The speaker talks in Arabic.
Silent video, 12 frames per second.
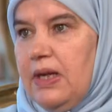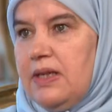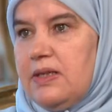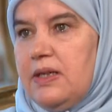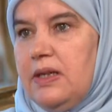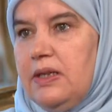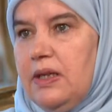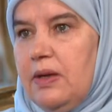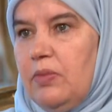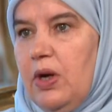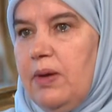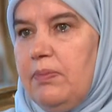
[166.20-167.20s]
على
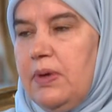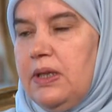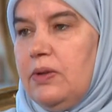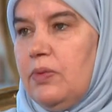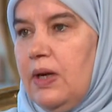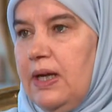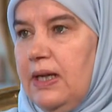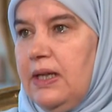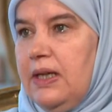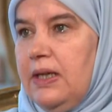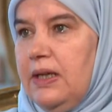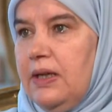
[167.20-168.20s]
سيدنا محمد
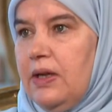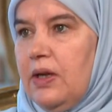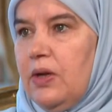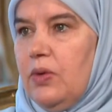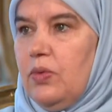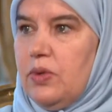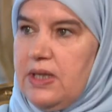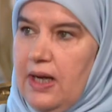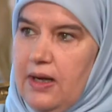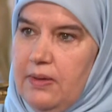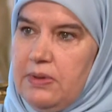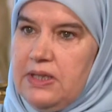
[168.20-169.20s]
وآله
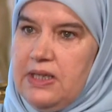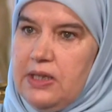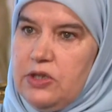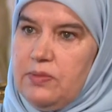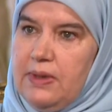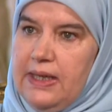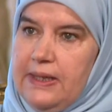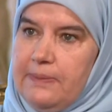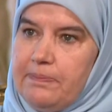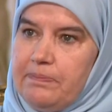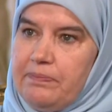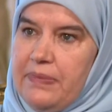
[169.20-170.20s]
وصحابته أجمعين